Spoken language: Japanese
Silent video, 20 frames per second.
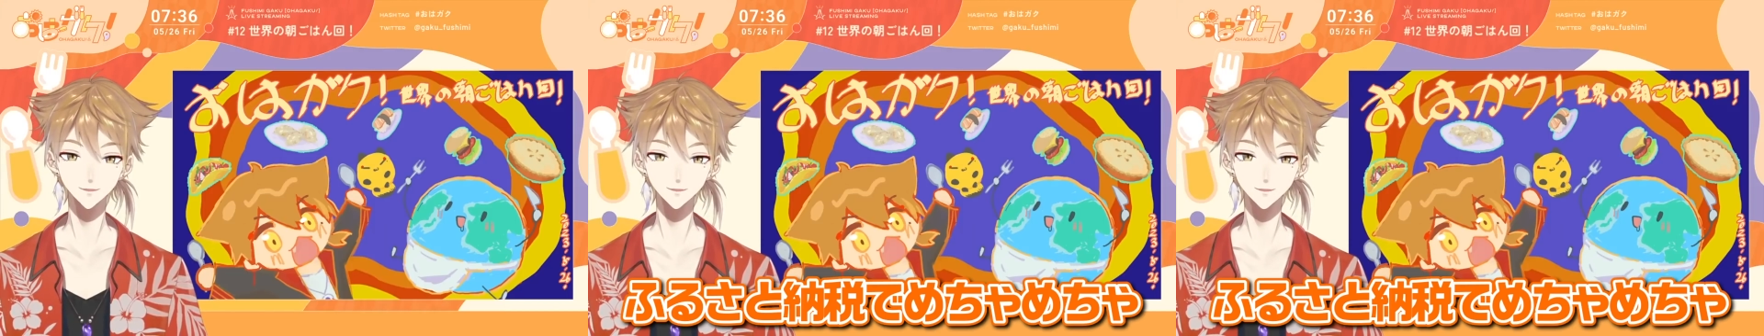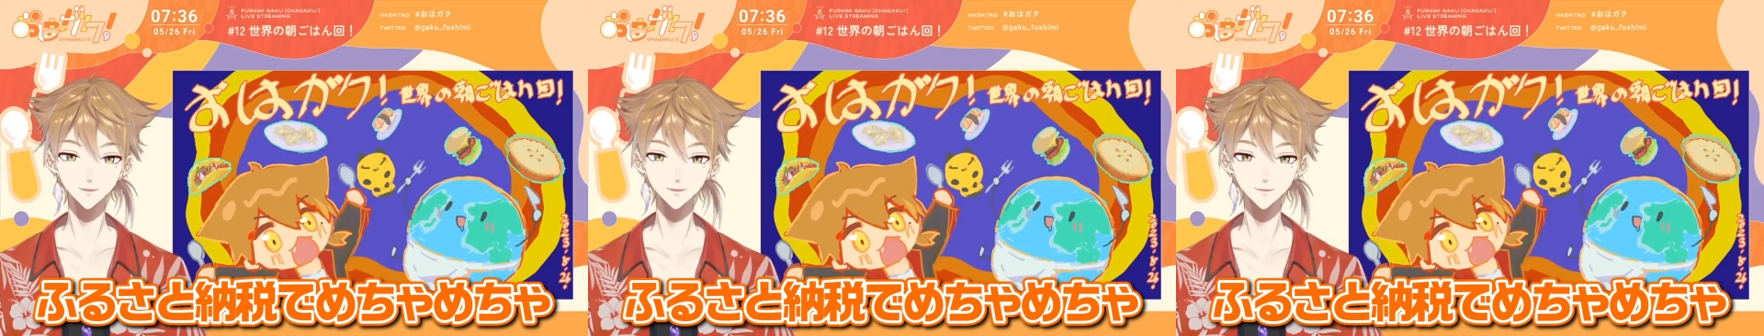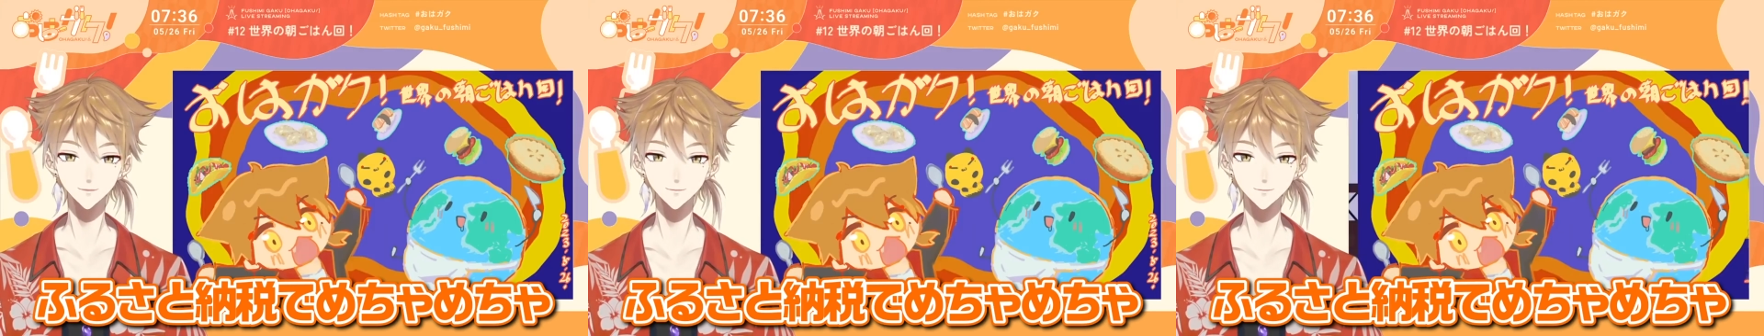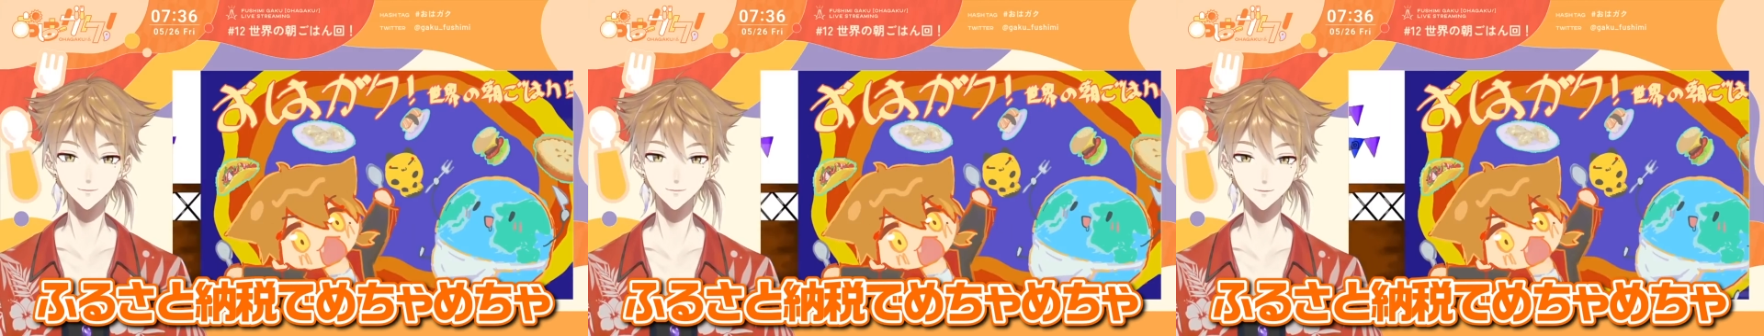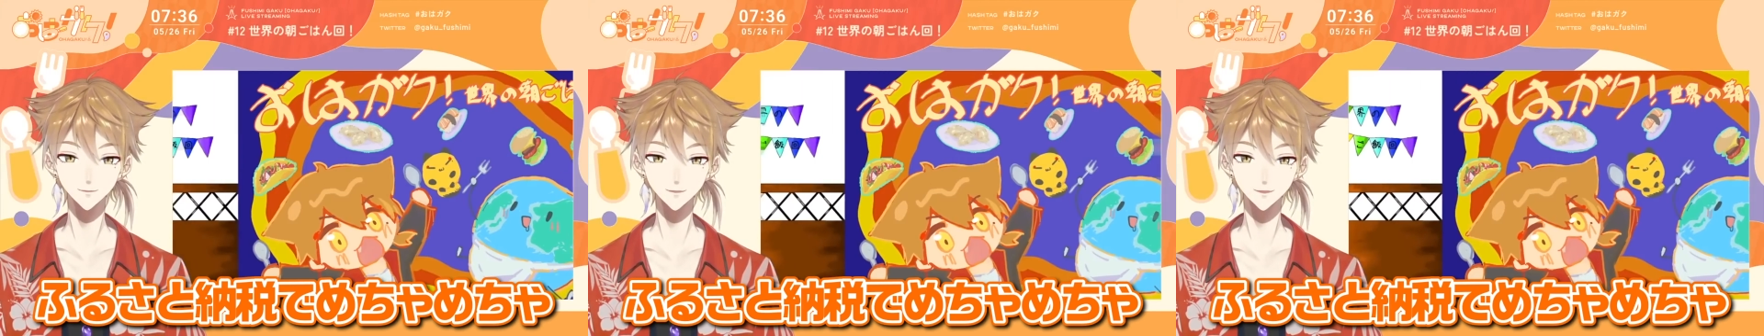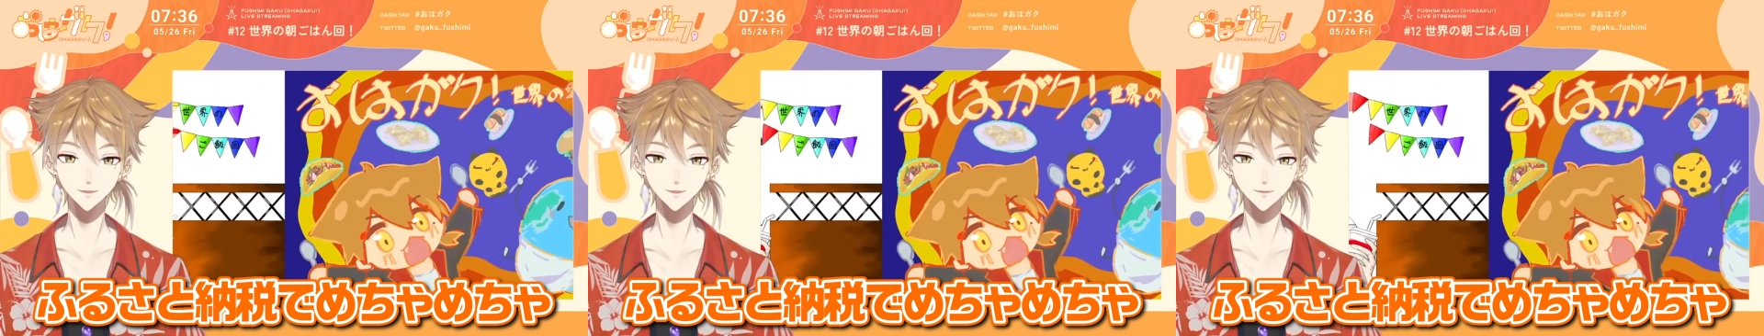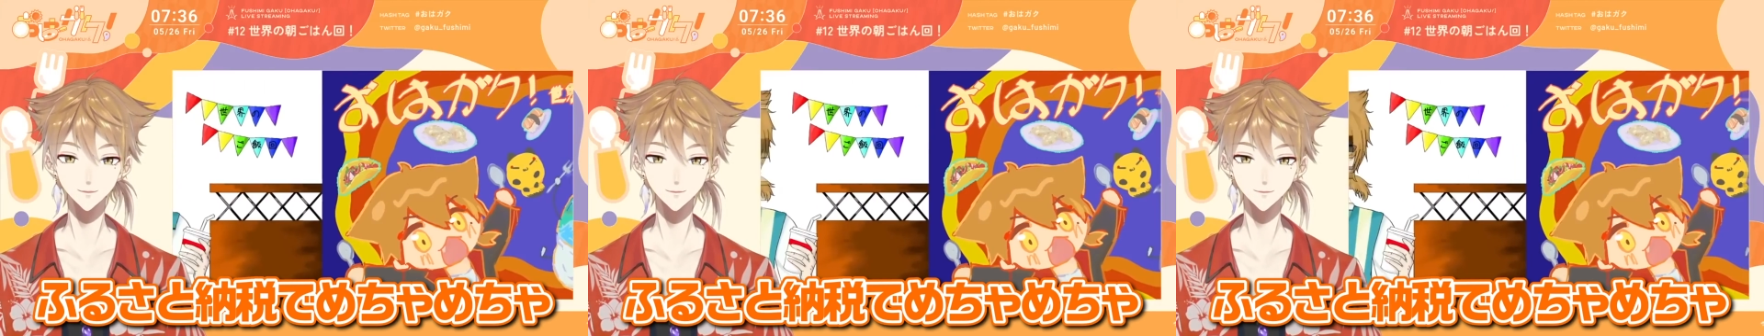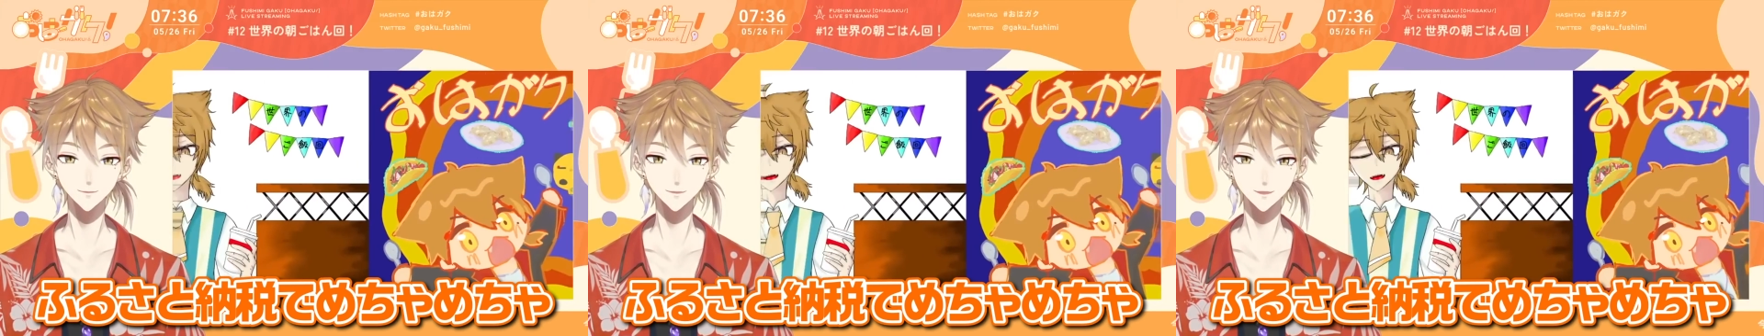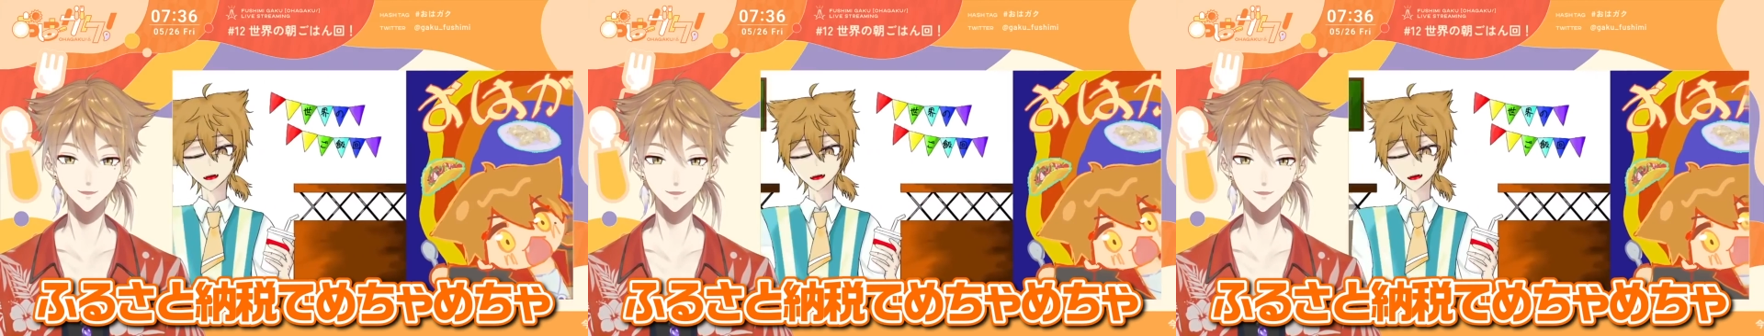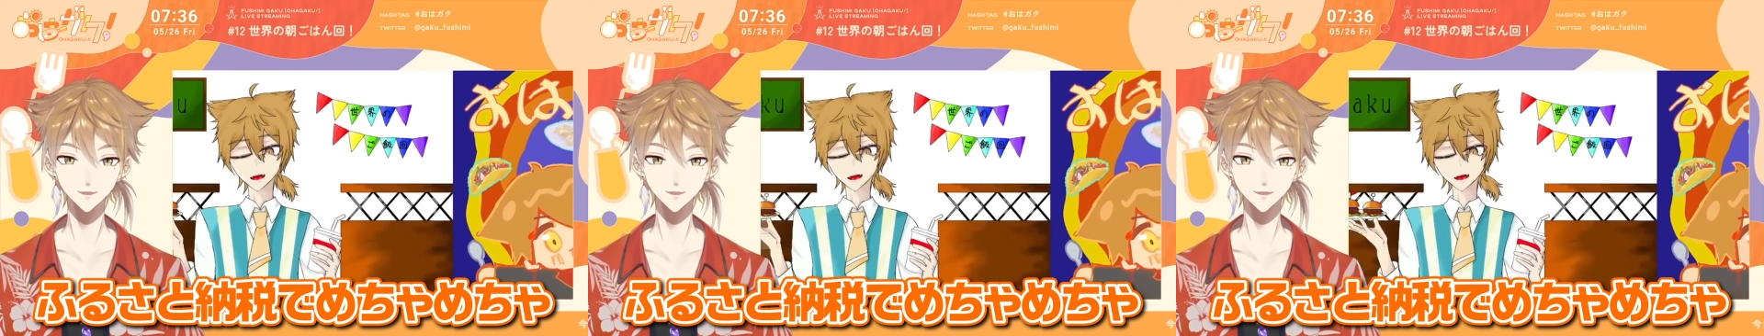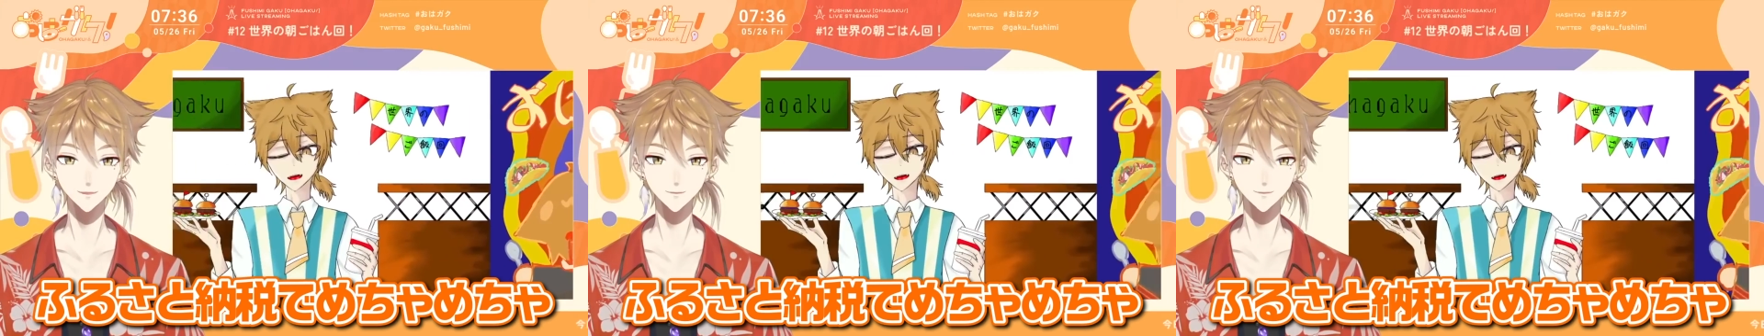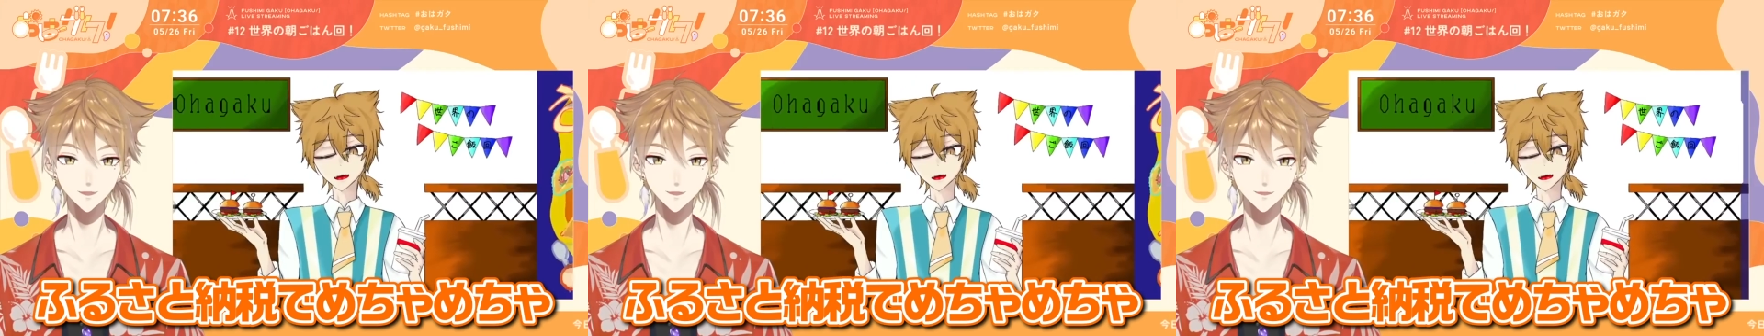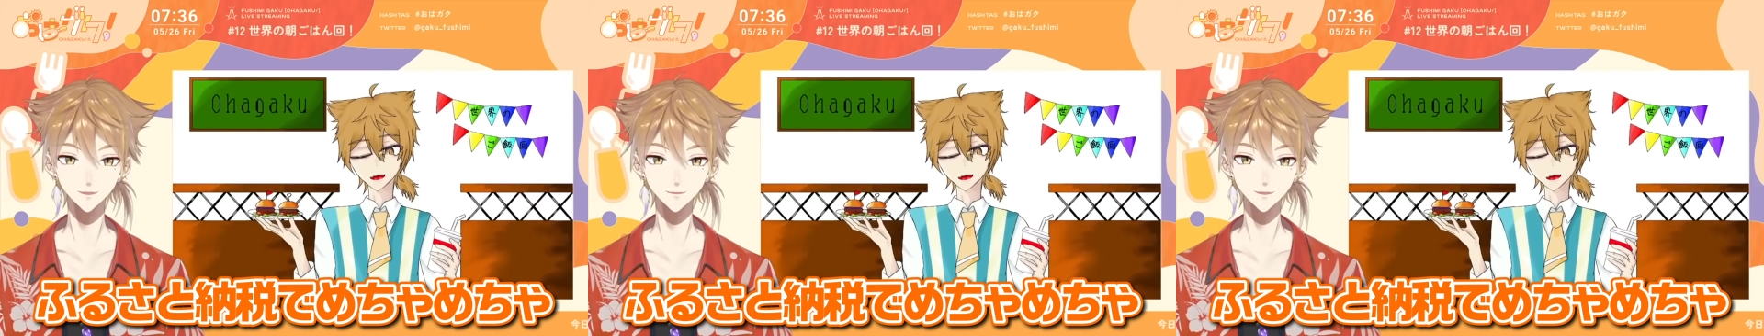ふるさと納税でめちゃ
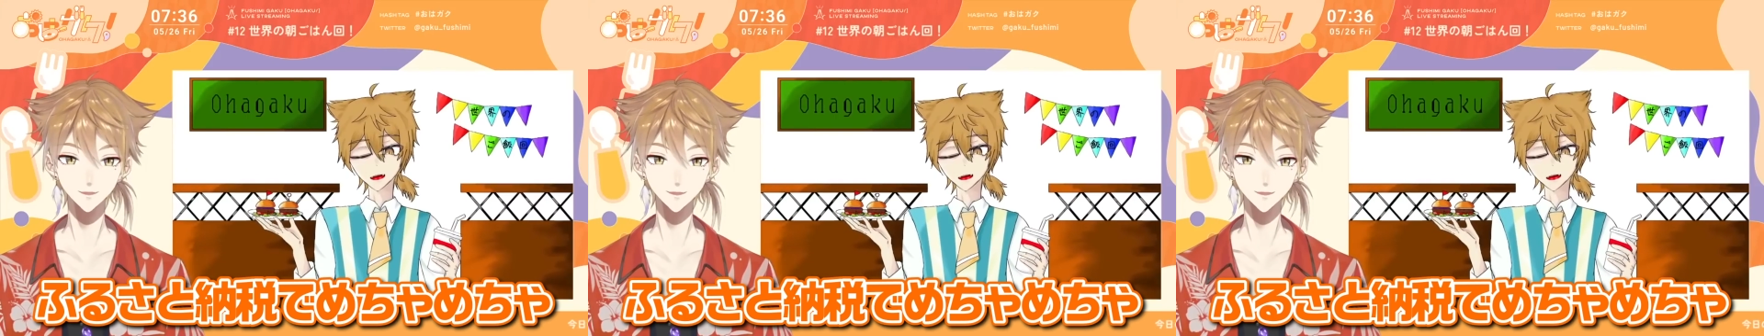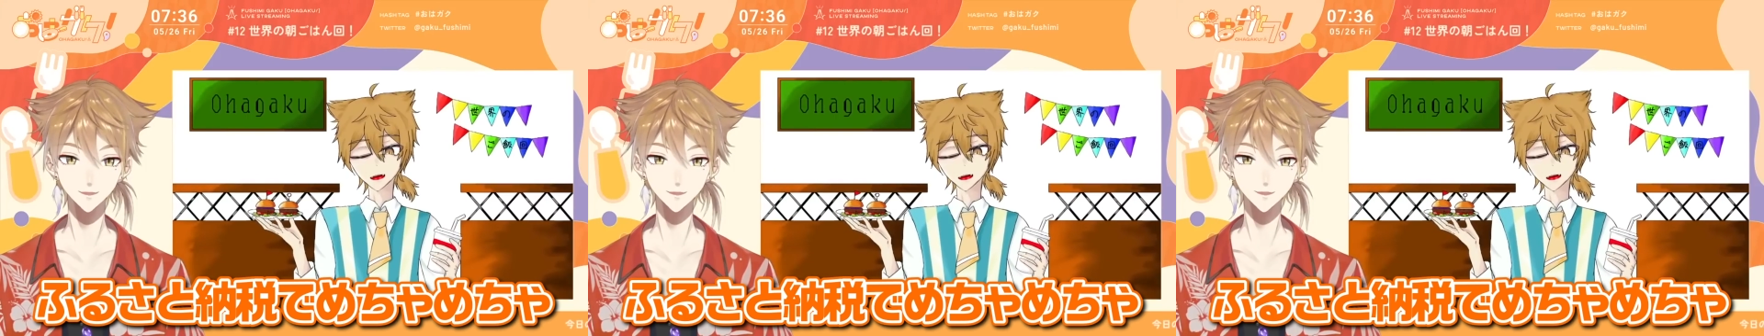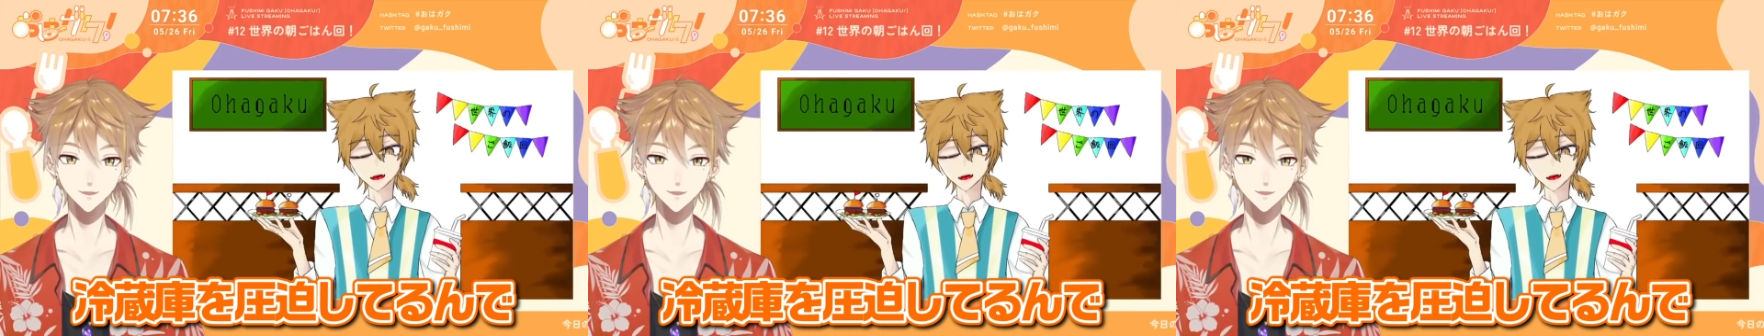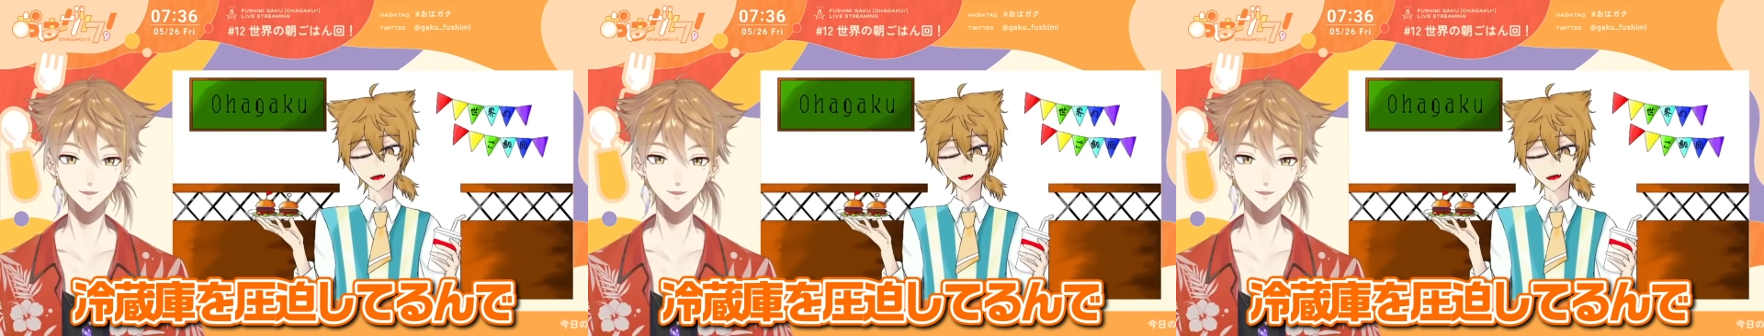めちゃ